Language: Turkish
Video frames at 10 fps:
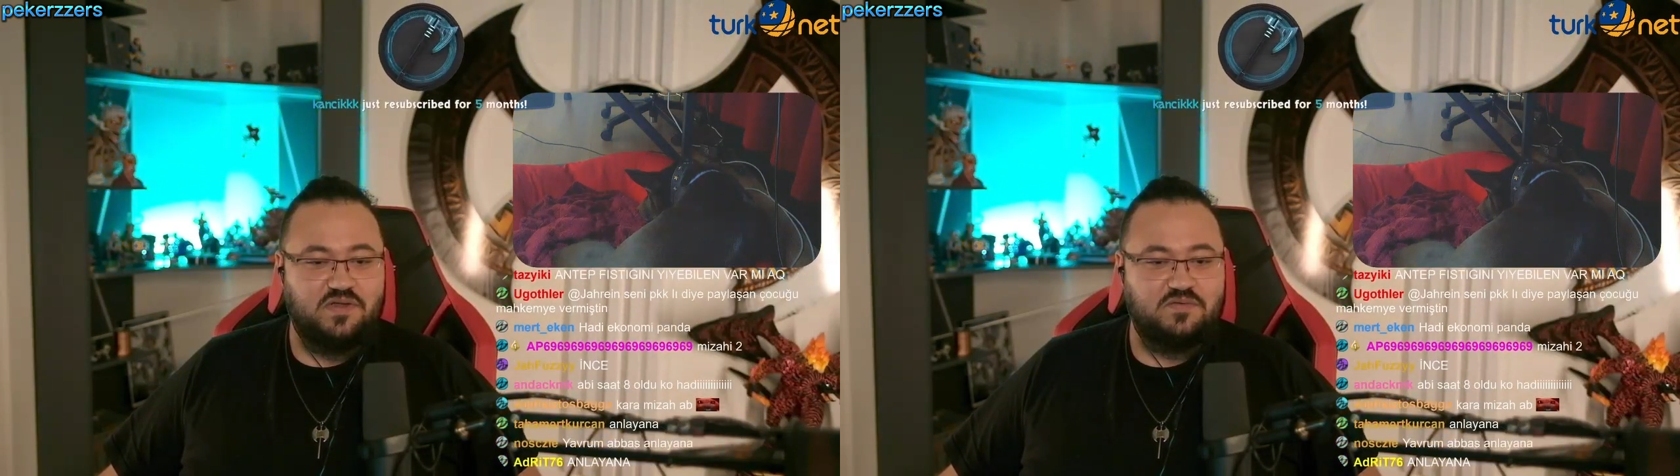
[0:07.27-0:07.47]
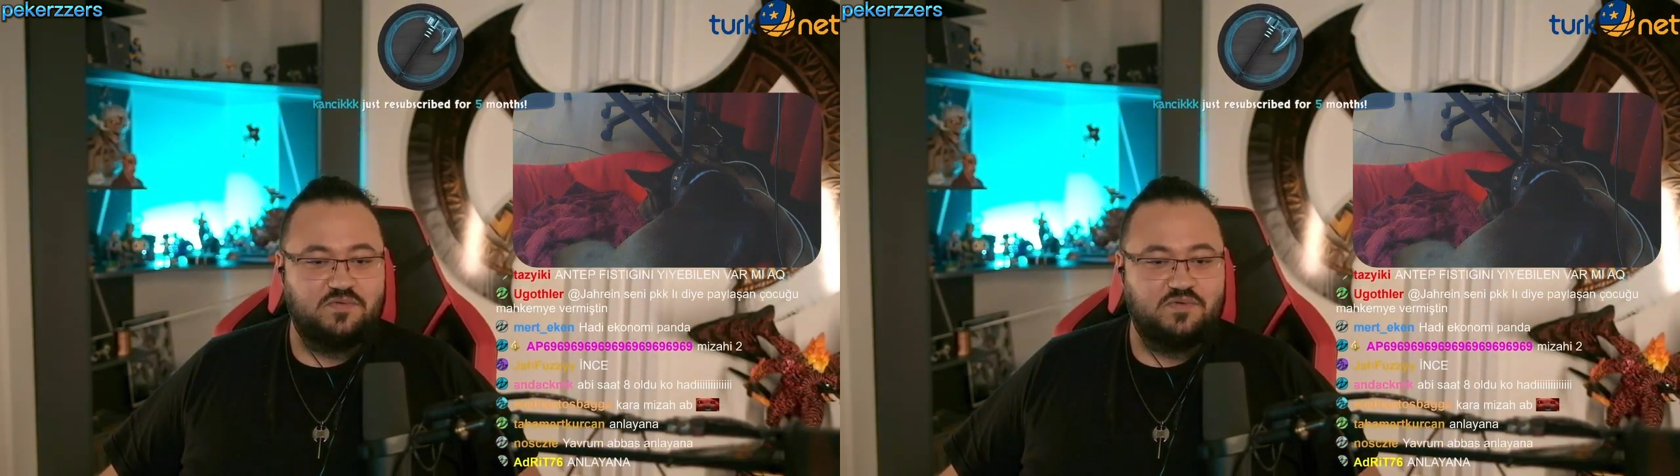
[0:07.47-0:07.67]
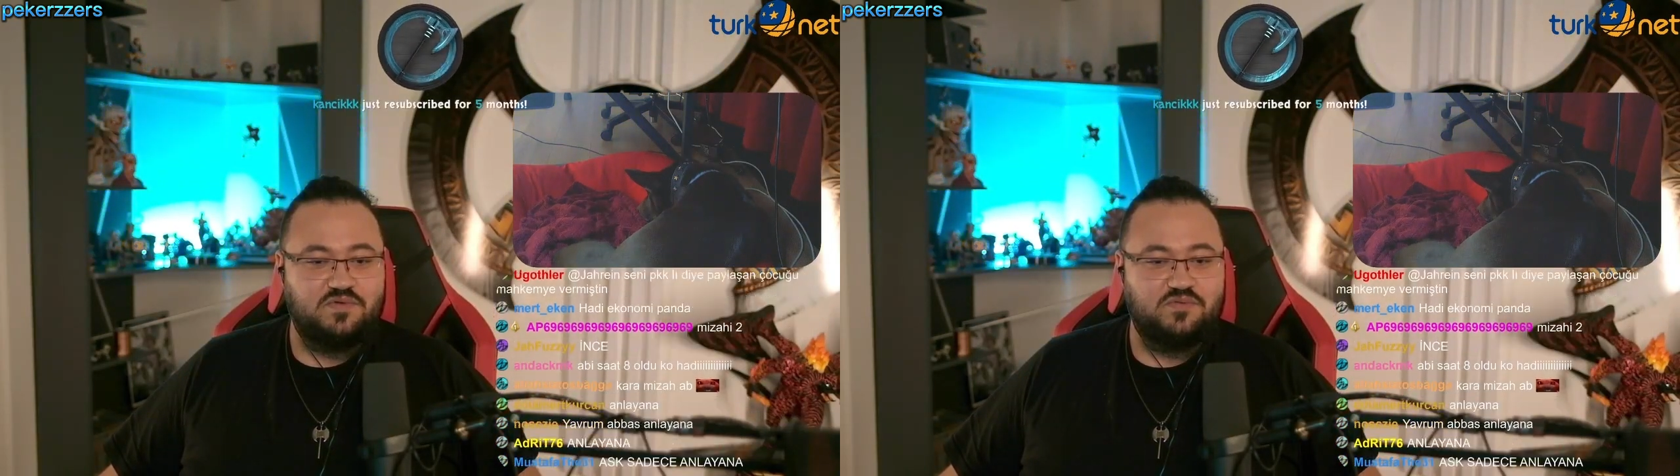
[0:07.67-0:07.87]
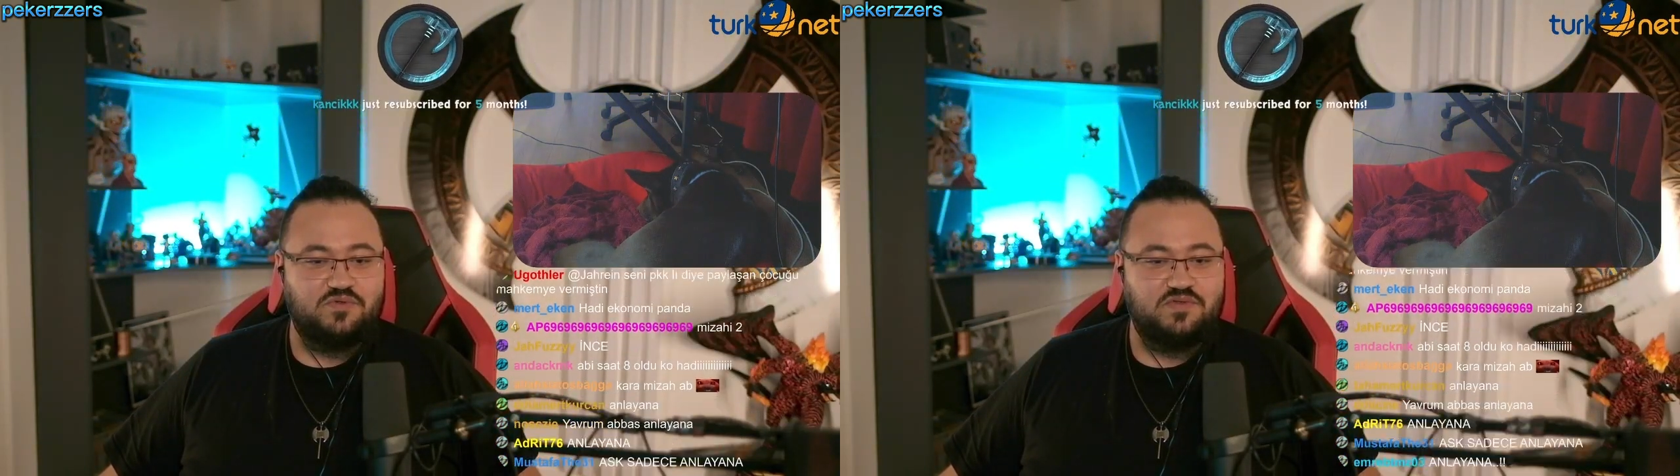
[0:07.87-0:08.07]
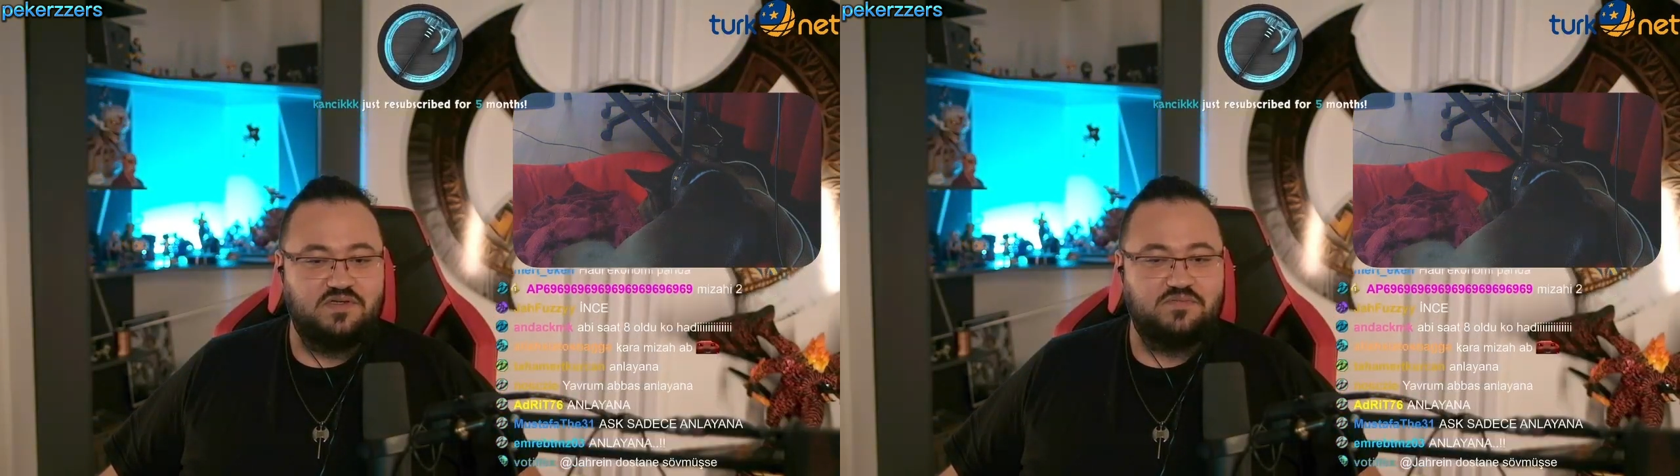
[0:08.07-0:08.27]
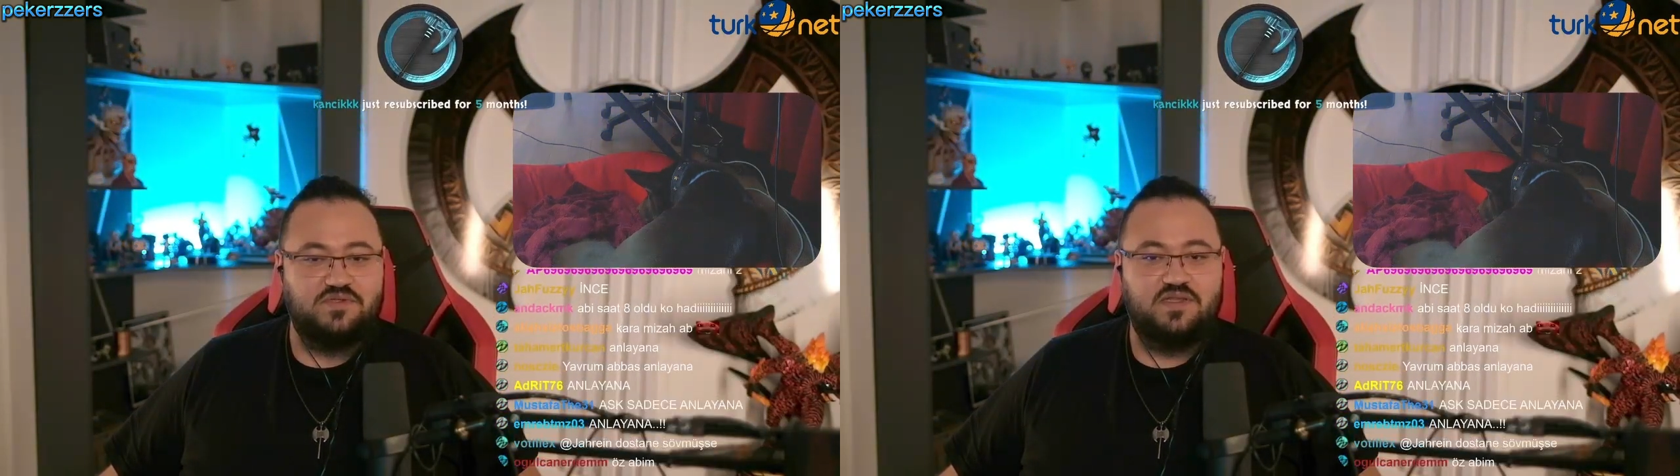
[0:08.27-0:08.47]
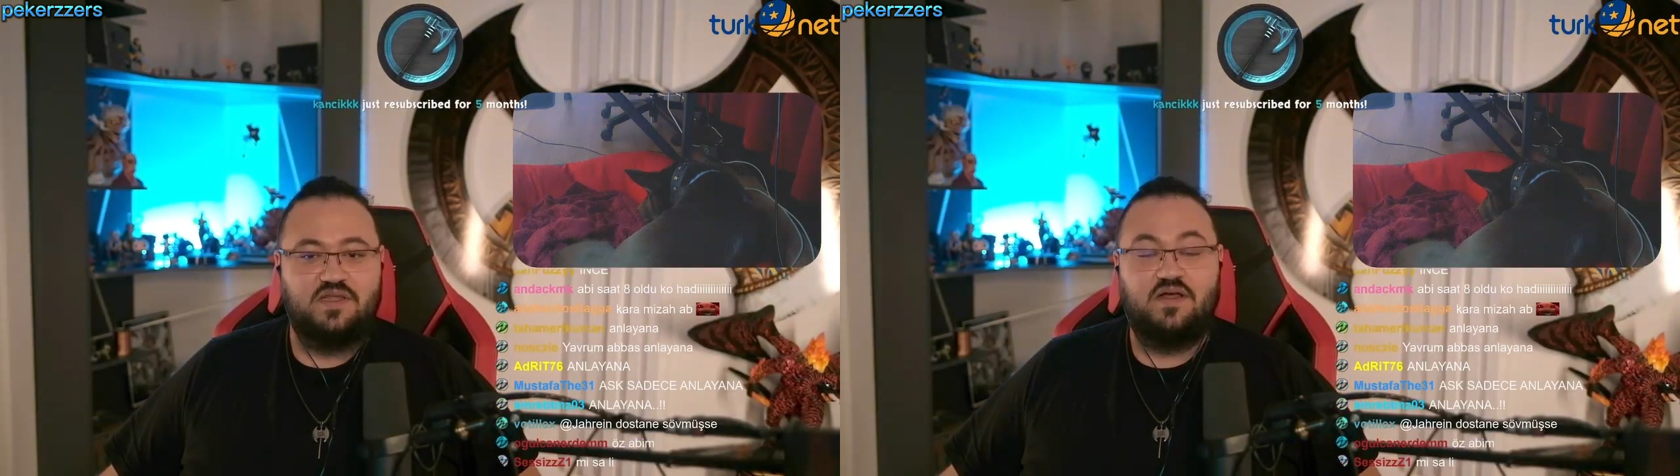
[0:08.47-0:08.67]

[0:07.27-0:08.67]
Amına koyayım şunlara bir şey de.